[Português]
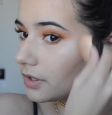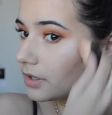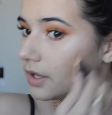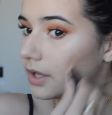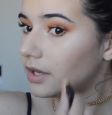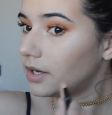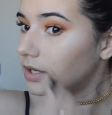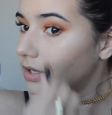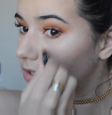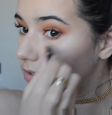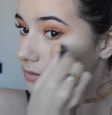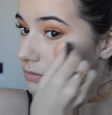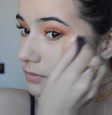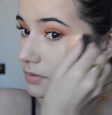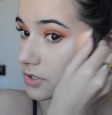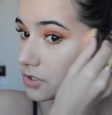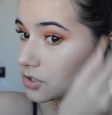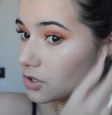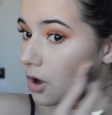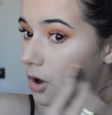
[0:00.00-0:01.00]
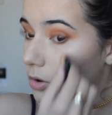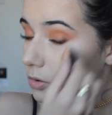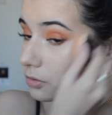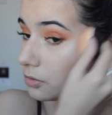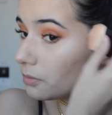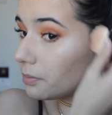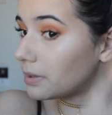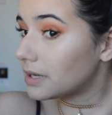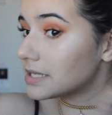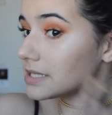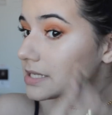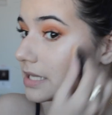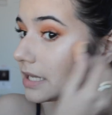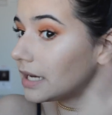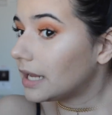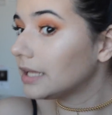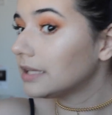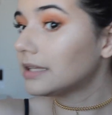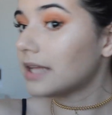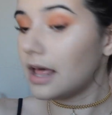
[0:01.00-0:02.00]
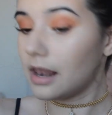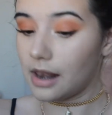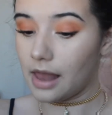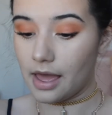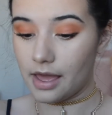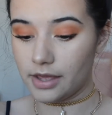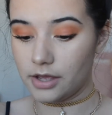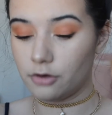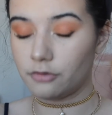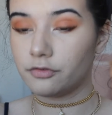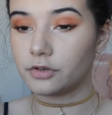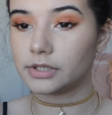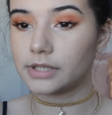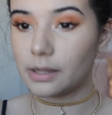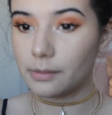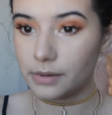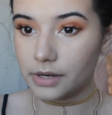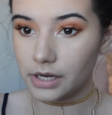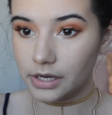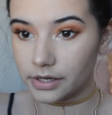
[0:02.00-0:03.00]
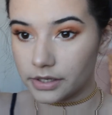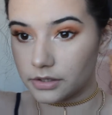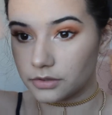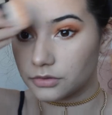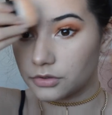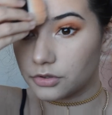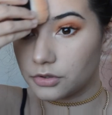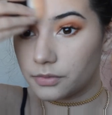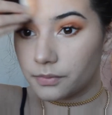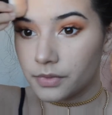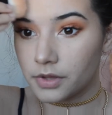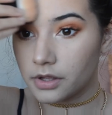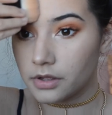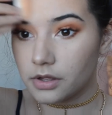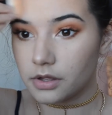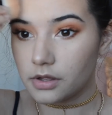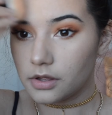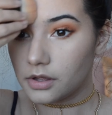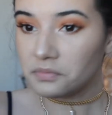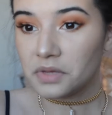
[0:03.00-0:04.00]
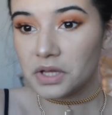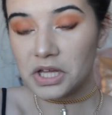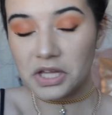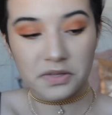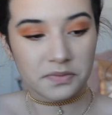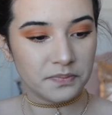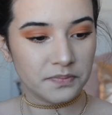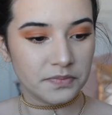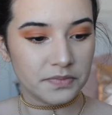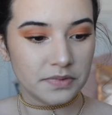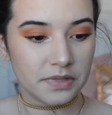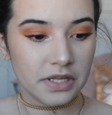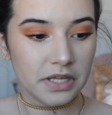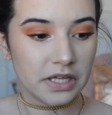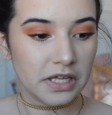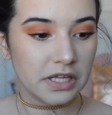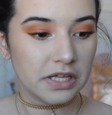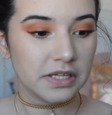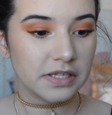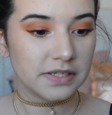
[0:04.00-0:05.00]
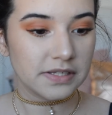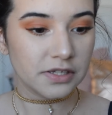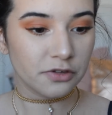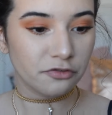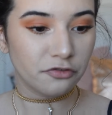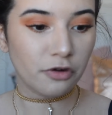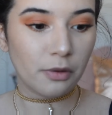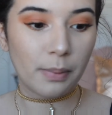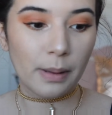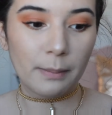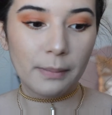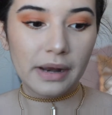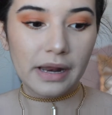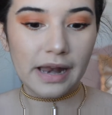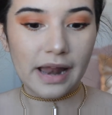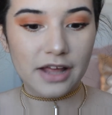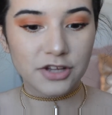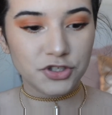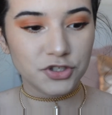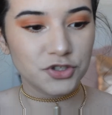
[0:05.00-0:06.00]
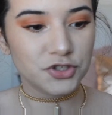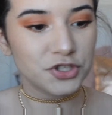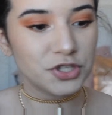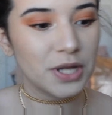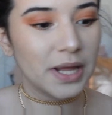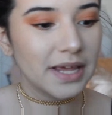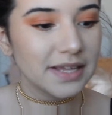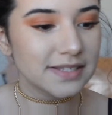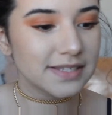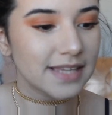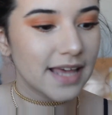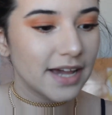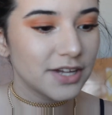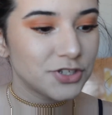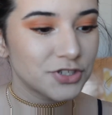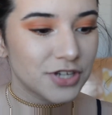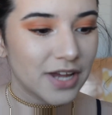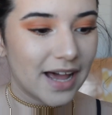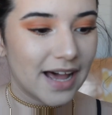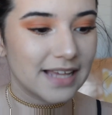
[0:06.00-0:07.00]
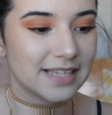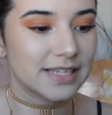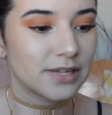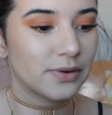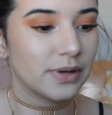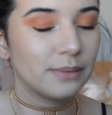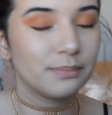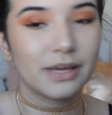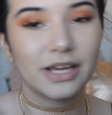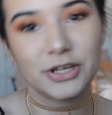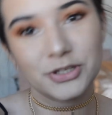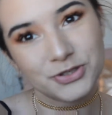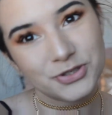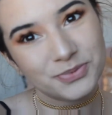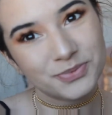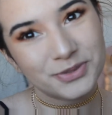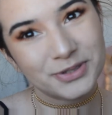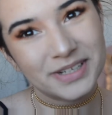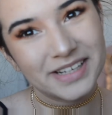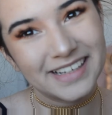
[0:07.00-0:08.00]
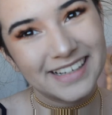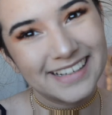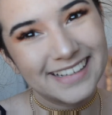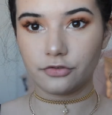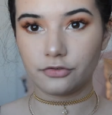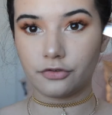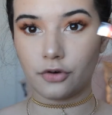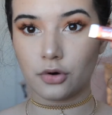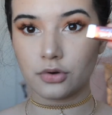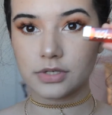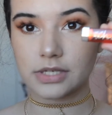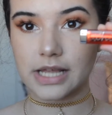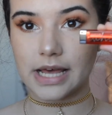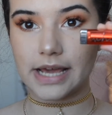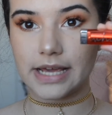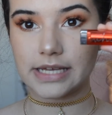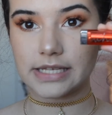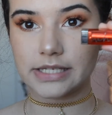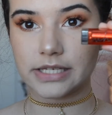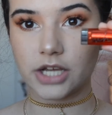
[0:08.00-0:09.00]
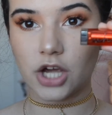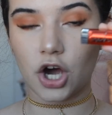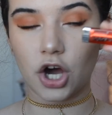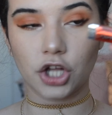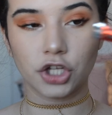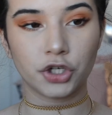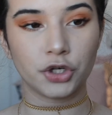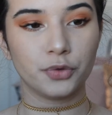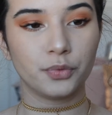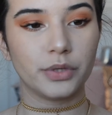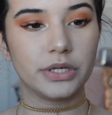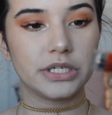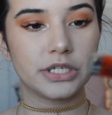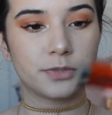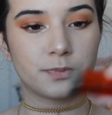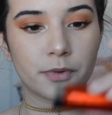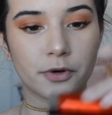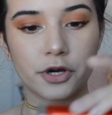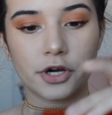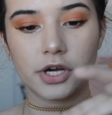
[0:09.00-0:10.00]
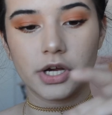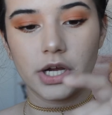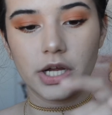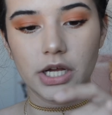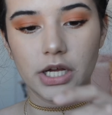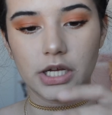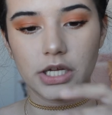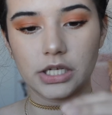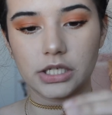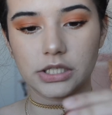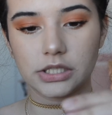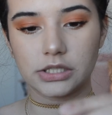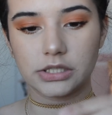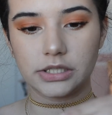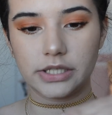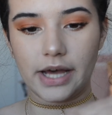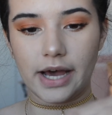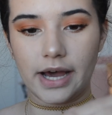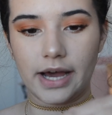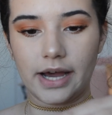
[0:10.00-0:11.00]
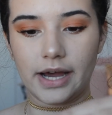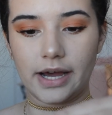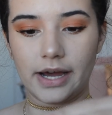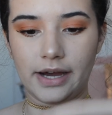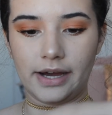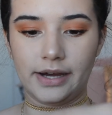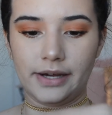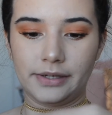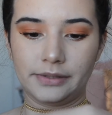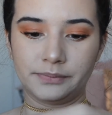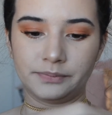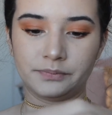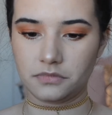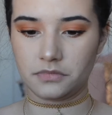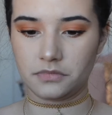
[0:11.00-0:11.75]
Querido, o sol não precisa nem estar tá lá e eu vou estar tá brilhando. Hum. Se não for pra brilhar, a gente nem sai de casa, não é mesmo? Vou usar esse Color Whisper da...